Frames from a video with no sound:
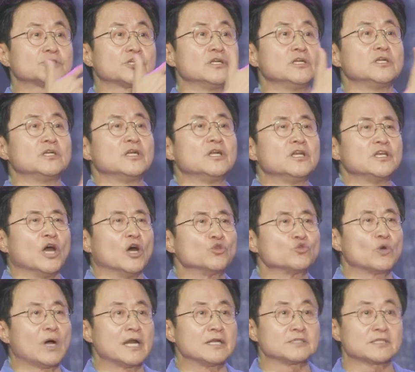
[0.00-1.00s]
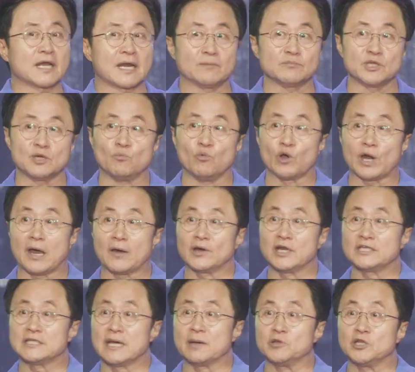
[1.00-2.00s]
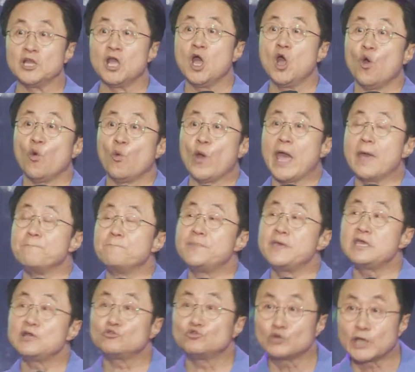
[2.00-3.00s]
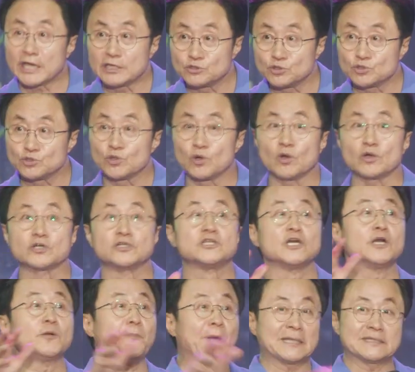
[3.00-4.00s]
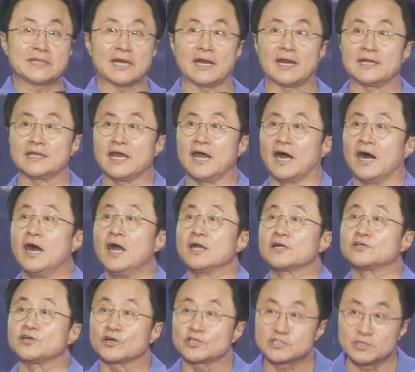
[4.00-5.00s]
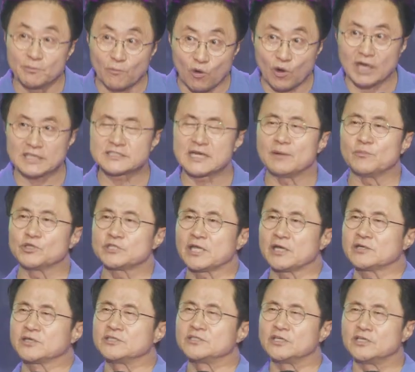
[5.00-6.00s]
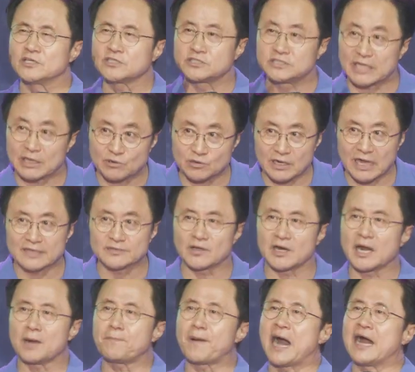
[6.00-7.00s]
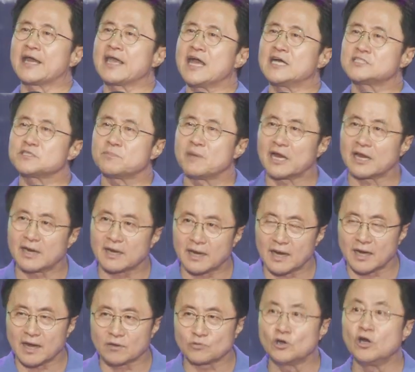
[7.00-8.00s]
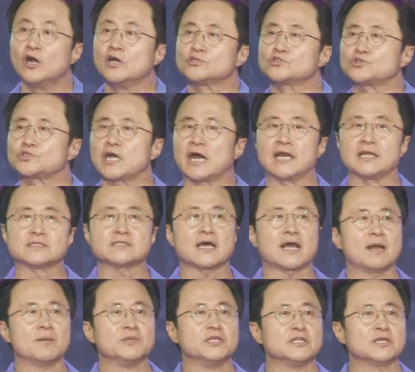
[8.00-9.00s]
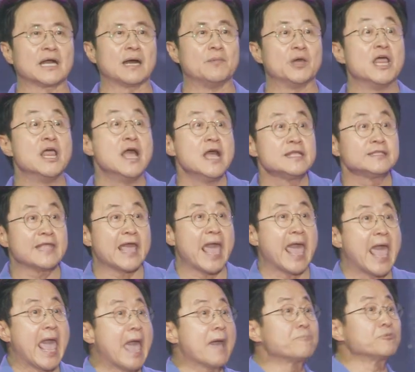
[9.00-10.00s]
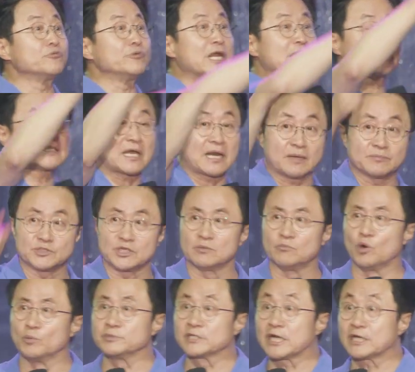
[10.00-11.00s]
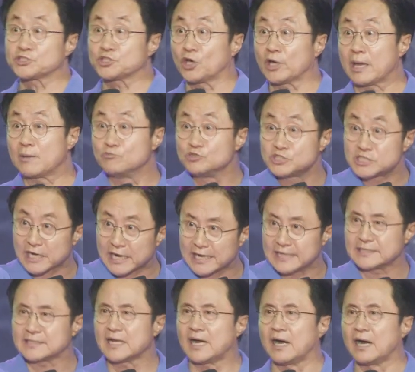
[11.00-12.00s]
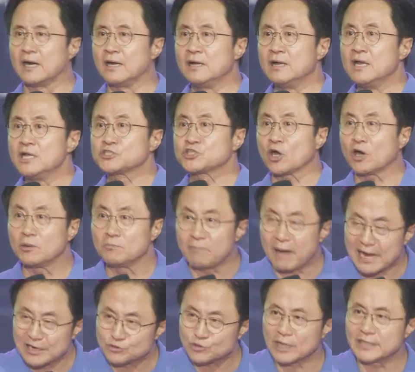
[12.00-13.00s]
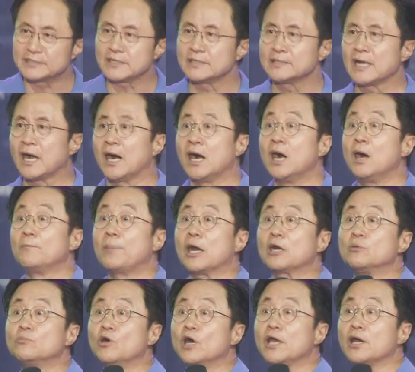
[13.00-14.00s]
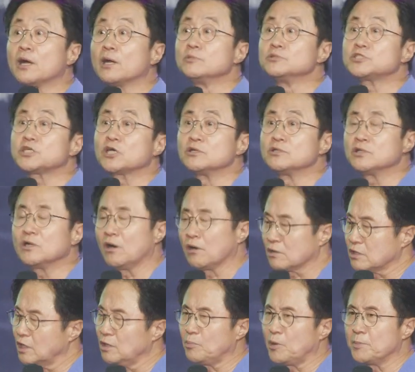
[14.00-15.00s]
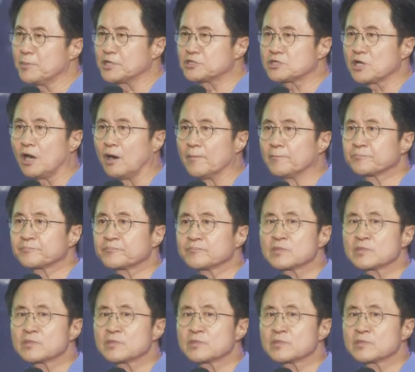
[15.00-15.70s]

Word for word: 것을 연구하는 사람들은 뭐라고 그랬냐면 왜 미국의 눈으로 그들을 판단하냐, 그것이 뭐가 잘못돼요, 그들을 그대로 놔둬라, 방해하지 말아라라고 주장하는 사람이 있는가 하면, 대부분의 사람들은 뭡니까? 저게 문제가 있다, 저건 말도 안 된다. 바로 뭐예요 여러분? 저는요 그걸 보면서